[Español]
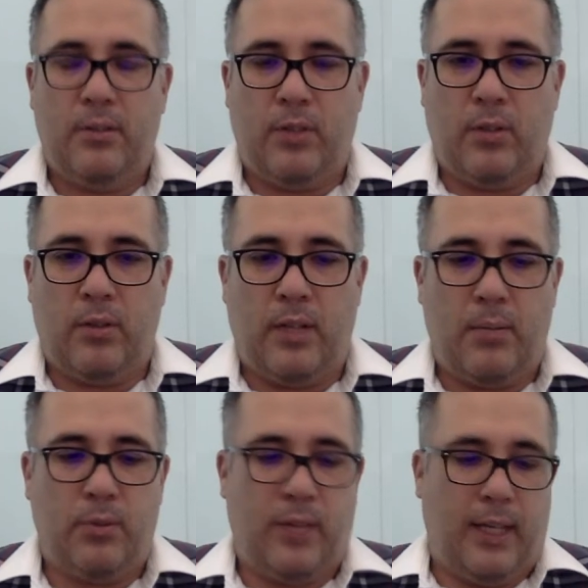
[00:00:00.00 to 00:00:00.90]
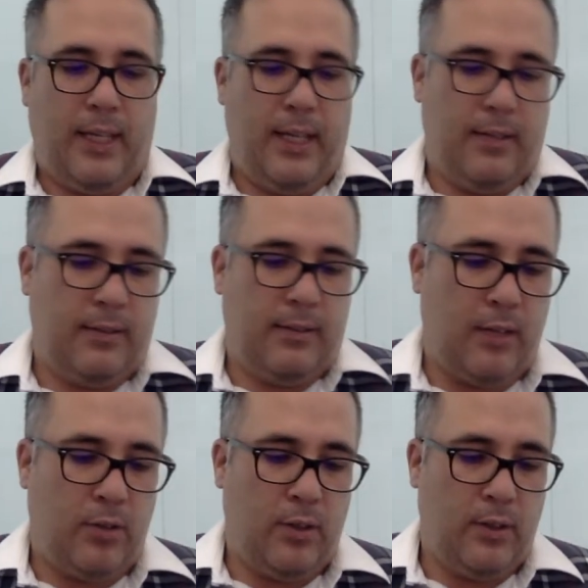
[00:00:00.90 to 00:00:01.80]
Nos encontramos aquí en las
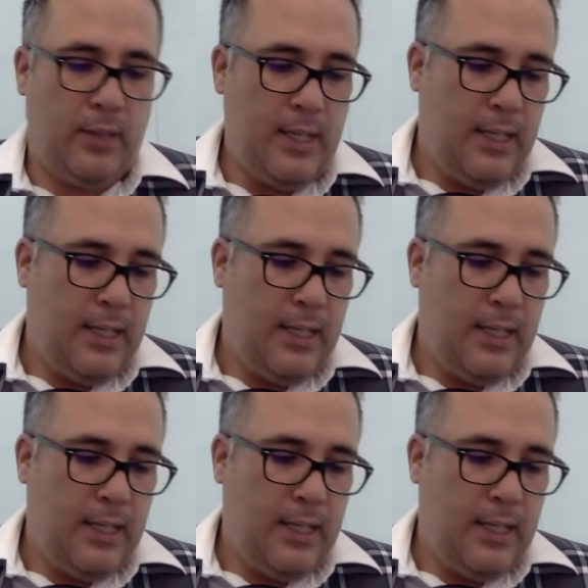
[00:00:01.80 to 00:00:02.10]
instalaciones